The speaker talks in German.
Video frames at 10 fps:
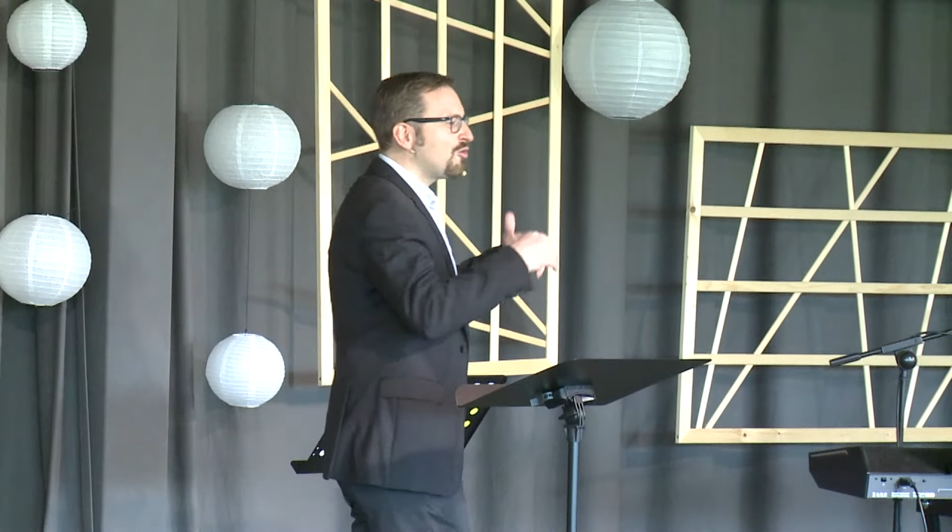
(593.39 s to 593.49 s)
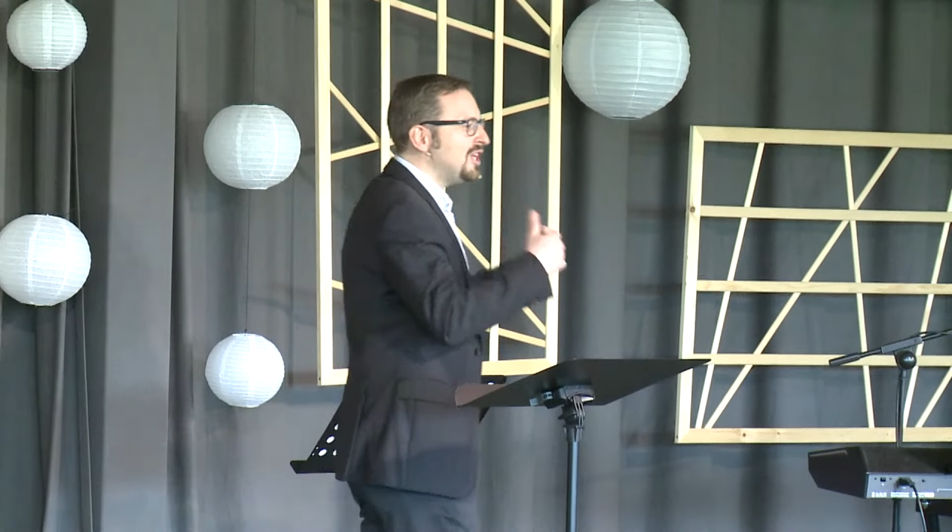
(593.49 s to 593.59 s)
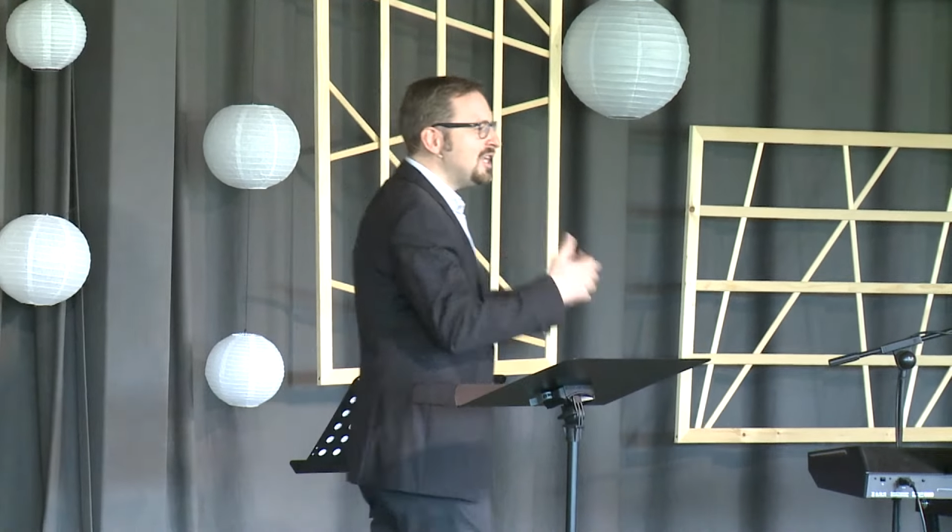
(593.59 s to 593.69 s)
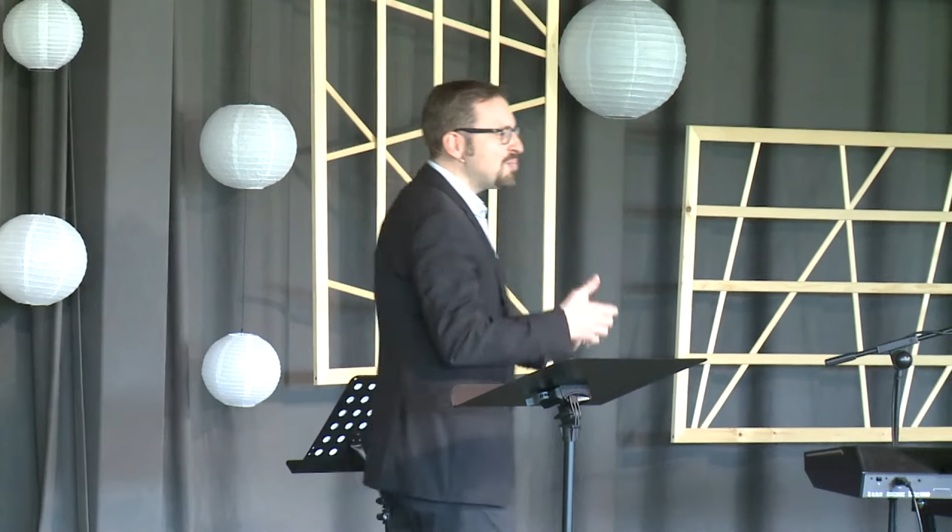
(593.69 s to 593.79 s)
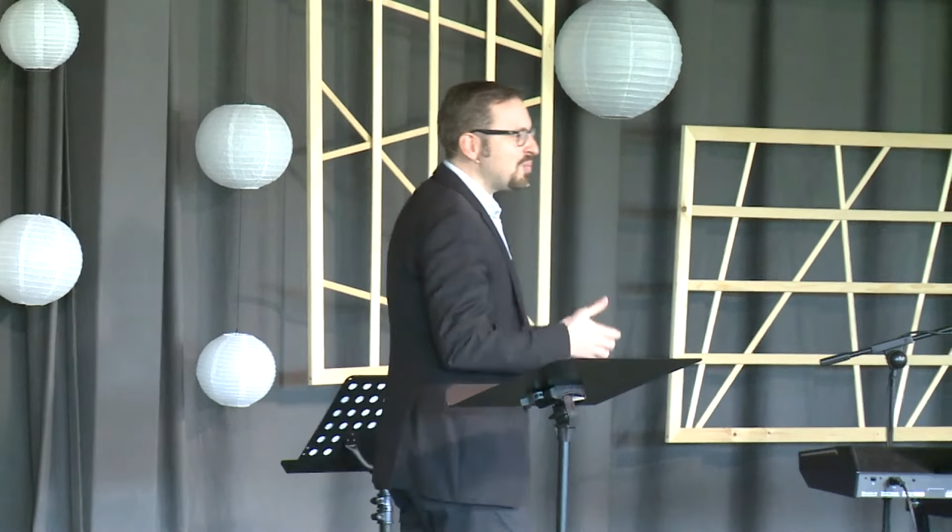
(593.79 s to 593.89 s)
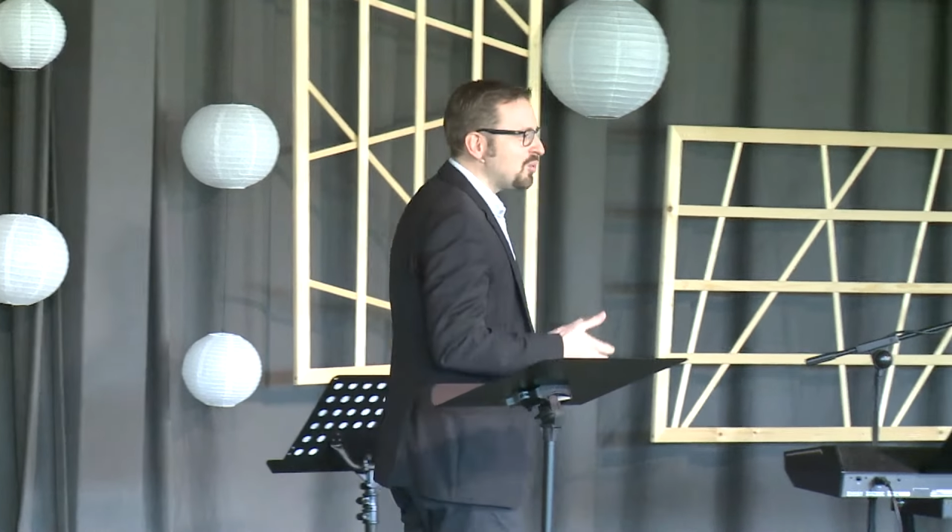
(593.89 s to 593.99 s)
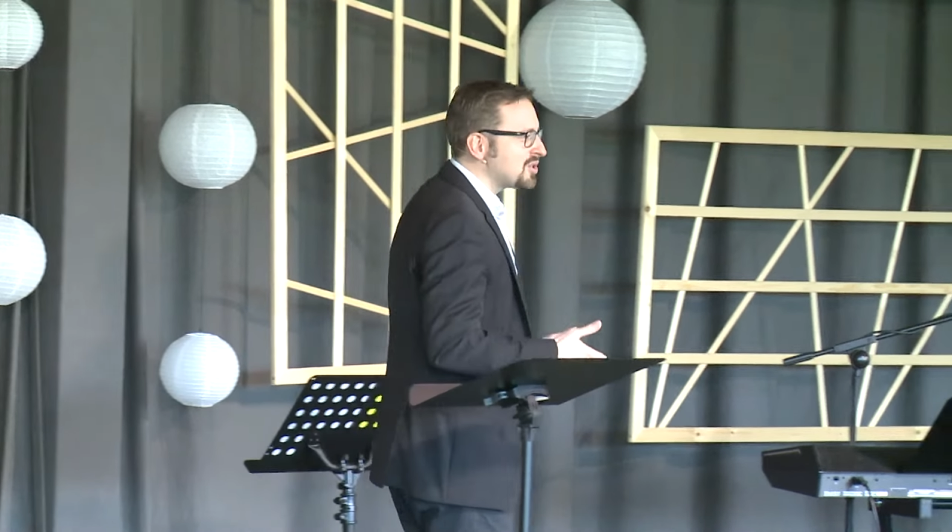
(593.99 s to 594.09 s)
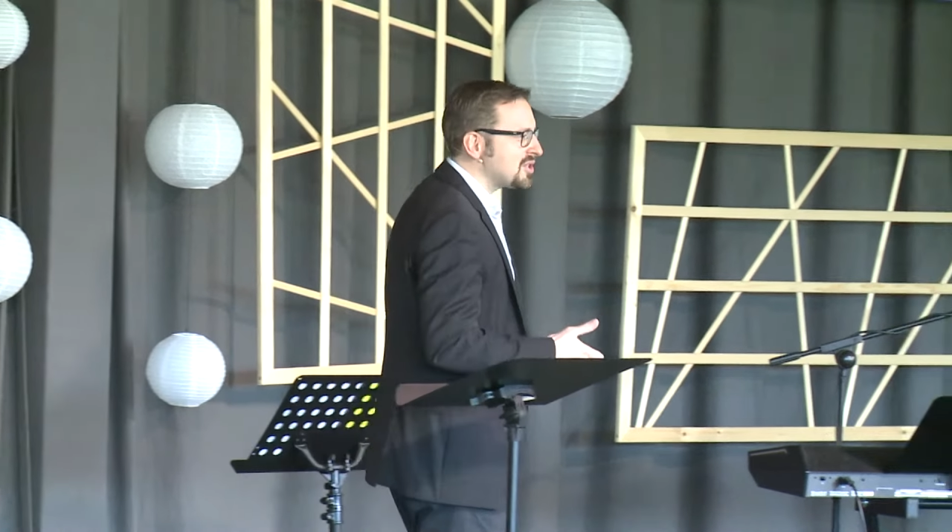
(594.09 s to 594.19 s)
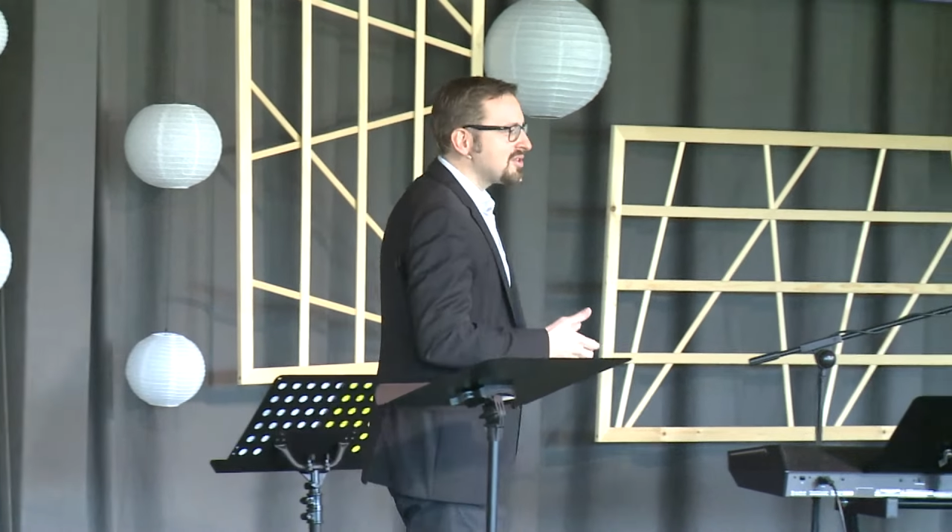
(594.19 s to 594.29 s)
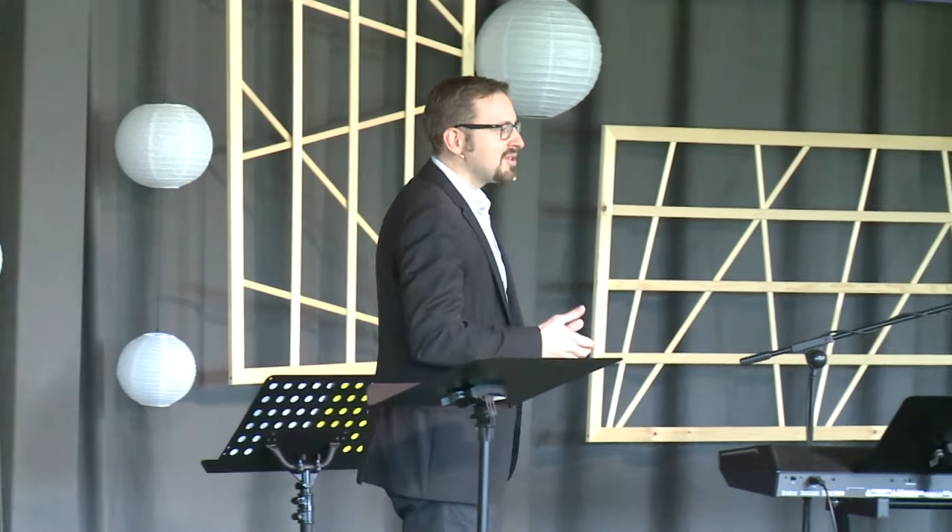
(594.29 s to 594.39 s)

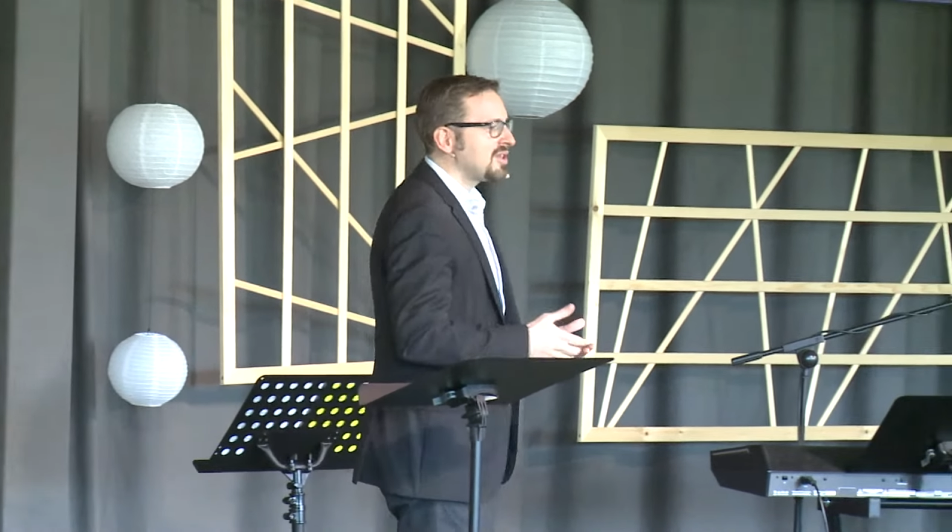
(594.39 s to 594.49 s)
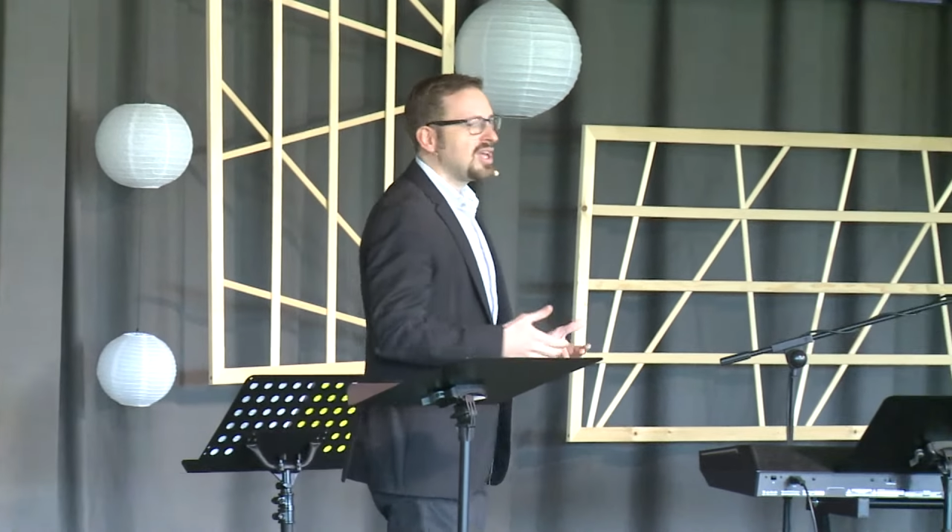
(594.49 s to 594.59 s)
Philippus.